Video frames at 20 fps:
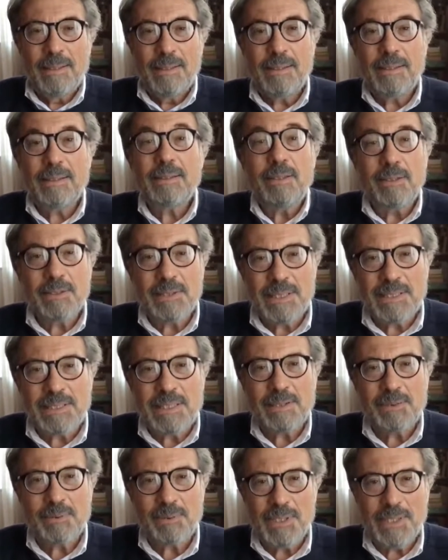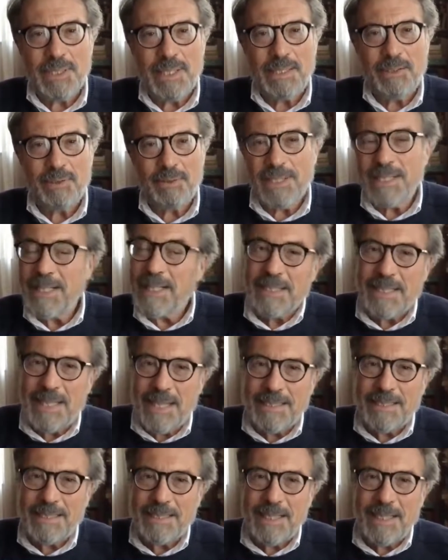Eh, cosa sta succedendo in realtà
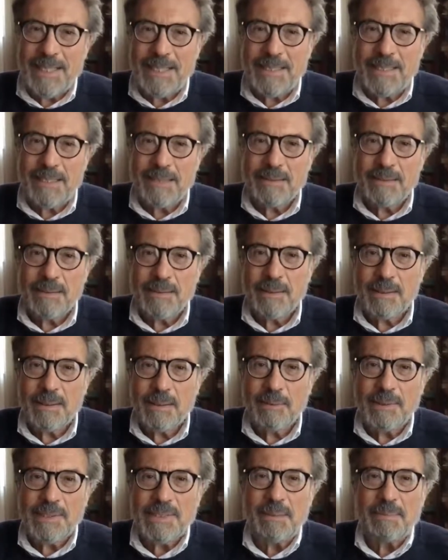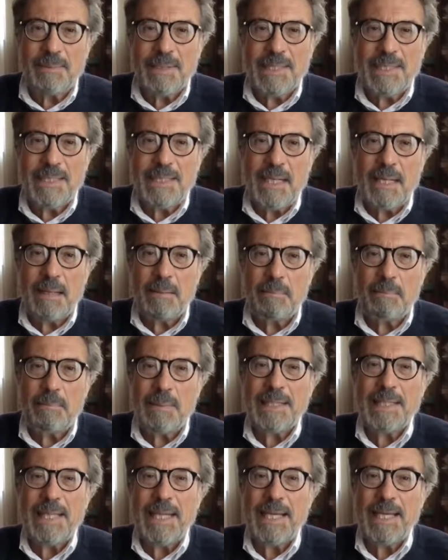in Italia? Questa mattina
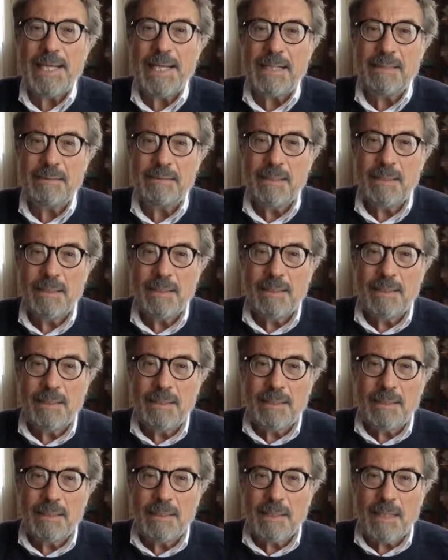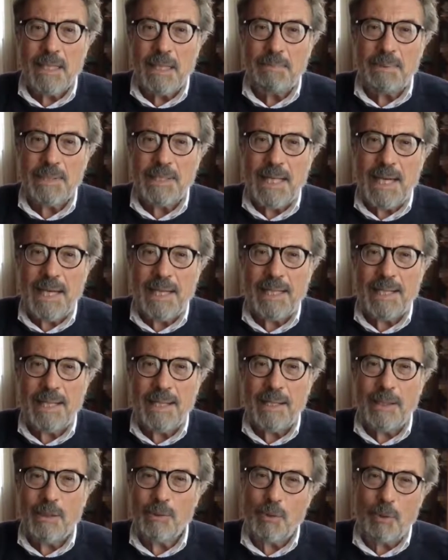Matera,
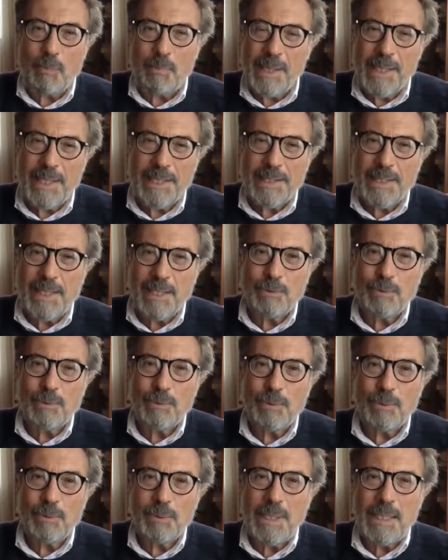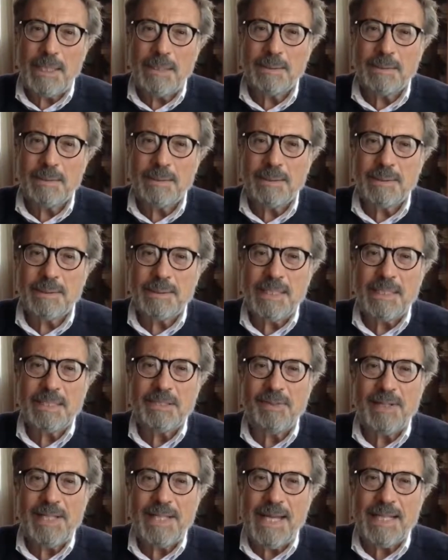capitale europea della cultura, si è
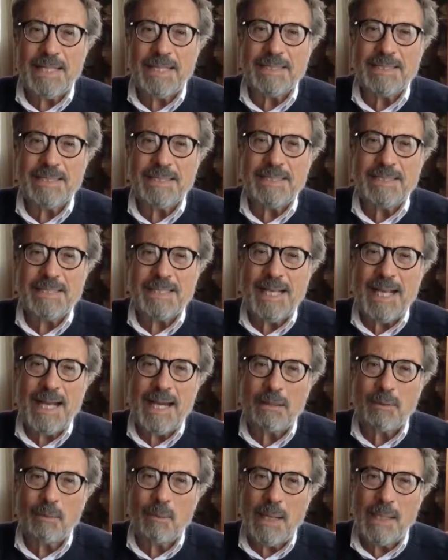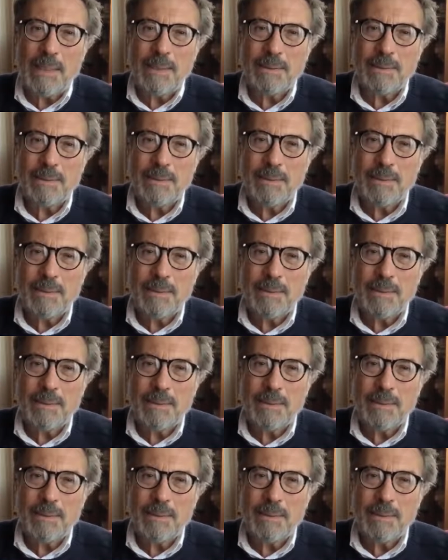svegliata senza l'acqua.